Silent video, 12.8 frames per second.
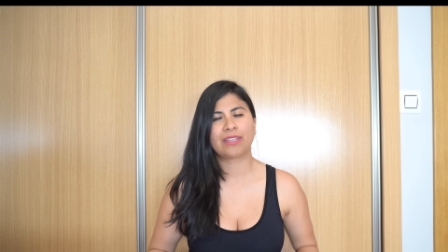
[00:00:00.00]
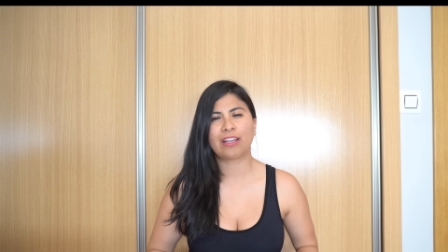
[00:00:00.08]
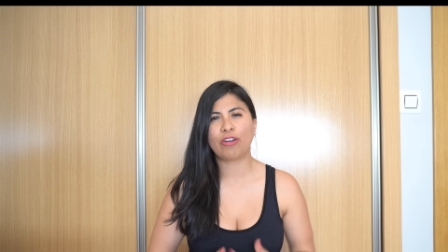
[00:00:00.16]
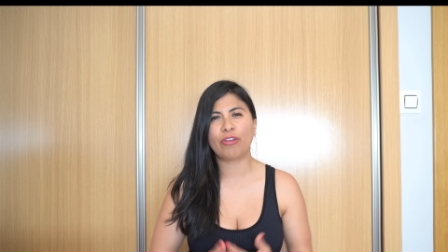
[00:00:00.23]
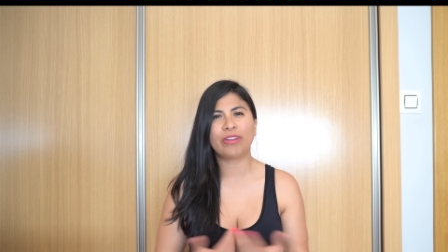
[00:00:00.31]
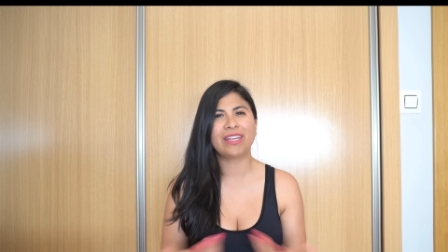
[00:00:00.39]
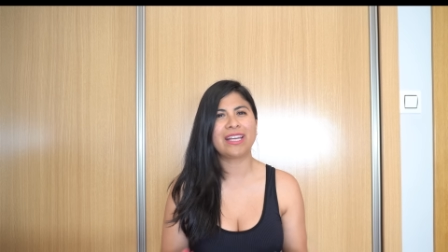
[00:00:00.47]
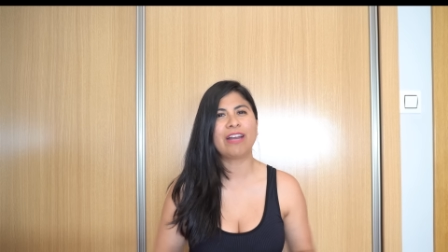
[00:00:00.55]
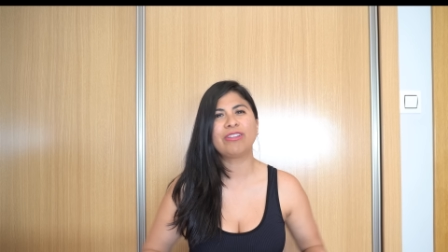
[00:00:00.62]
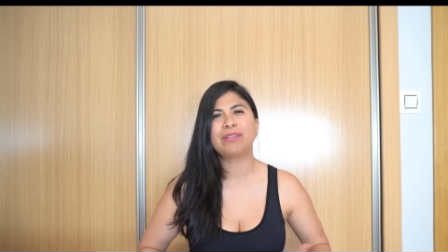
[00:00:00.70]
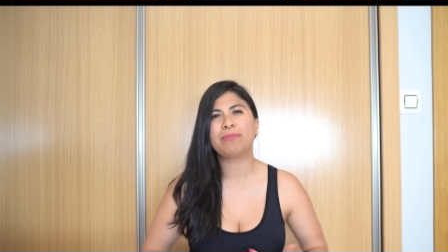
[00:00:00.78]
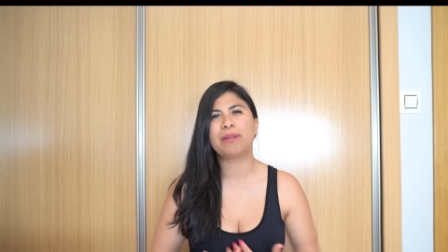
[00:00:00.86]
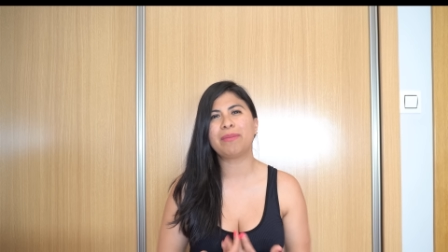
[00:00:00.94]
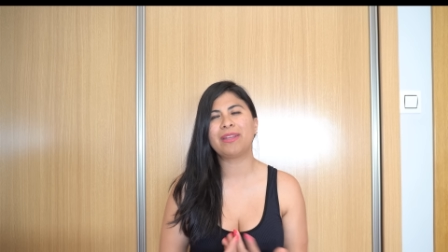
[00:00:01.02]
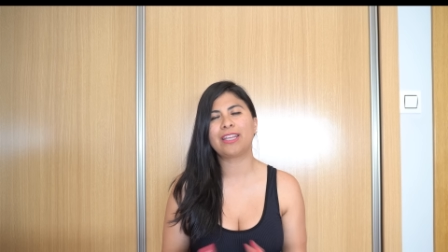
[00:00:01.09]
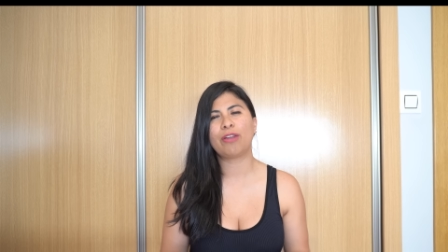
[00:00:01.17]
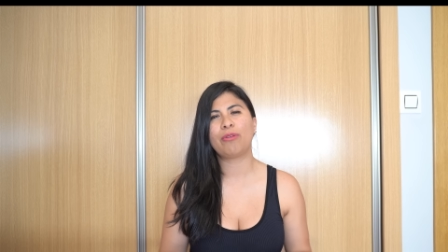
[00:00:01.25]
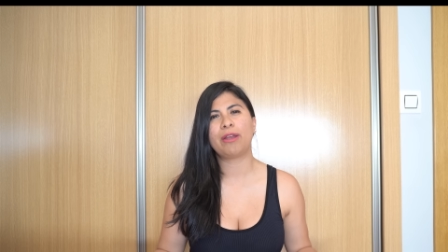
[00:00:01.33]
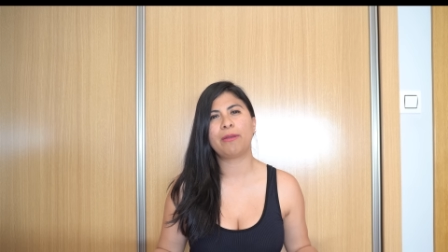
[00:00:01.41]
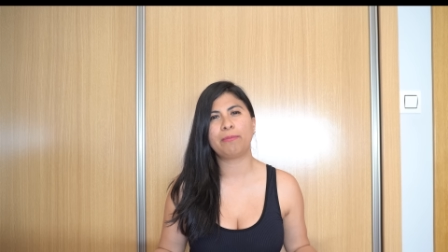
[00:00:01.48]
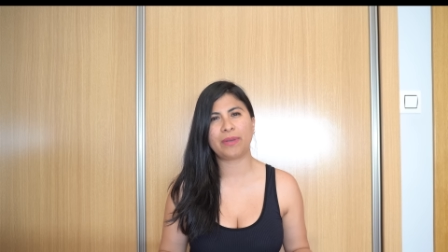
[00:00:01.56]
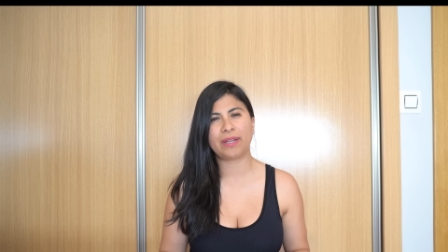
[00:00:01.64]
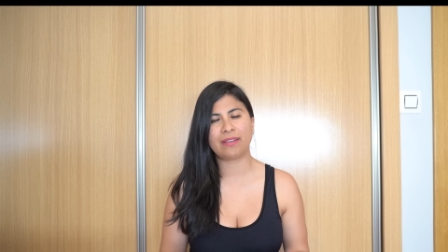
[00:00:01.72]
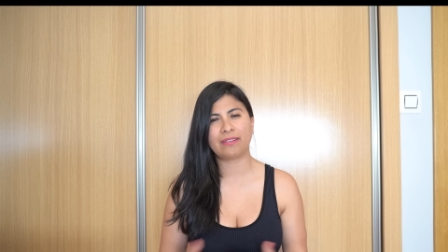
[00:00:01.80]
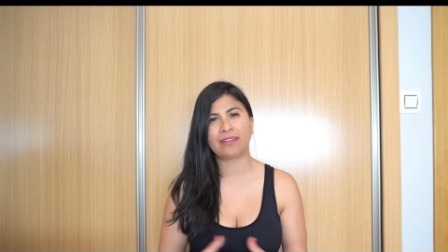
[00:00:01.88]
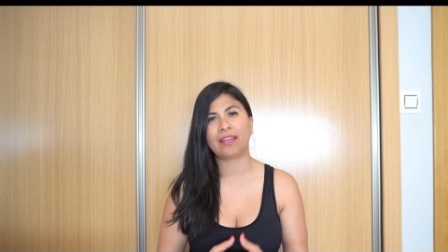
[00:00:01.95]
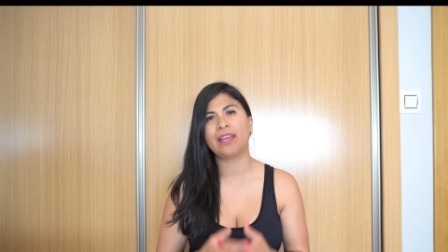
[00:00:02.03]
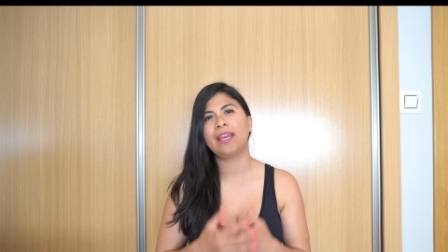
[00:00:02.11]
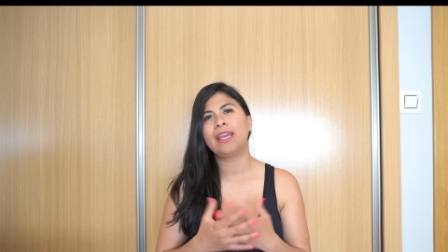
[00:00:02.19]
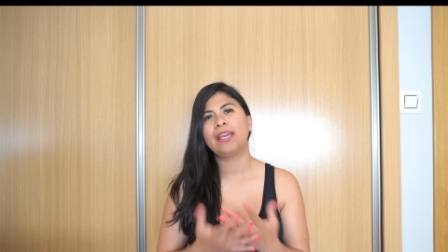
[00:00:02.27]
lo diga o simplemente lo exprese.